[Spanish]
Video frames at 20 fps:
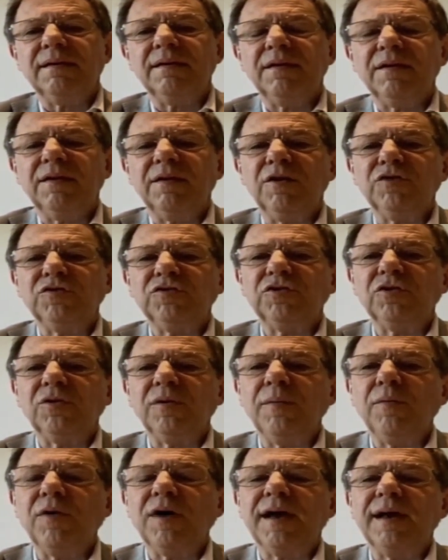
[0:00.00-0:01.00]
Nosotros
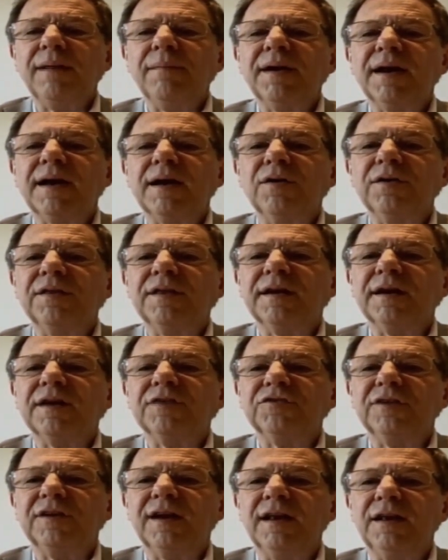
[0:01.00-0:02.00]
vemos que el mercado
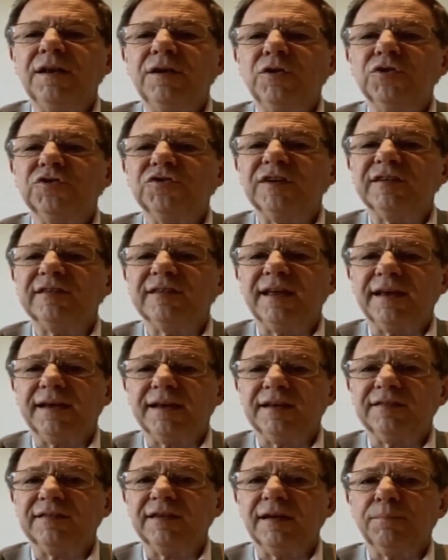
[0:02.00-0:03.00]
internacional no cesa de
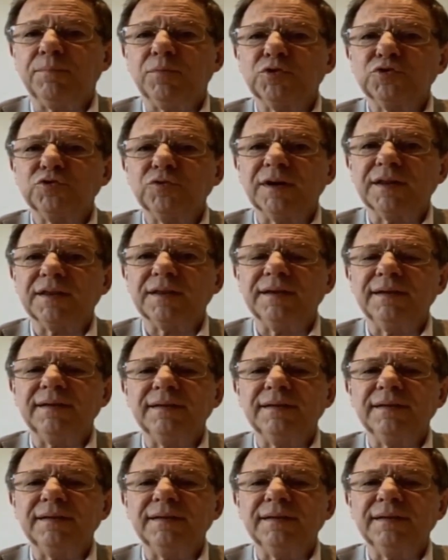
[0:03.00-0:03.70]
crecer, por suerte,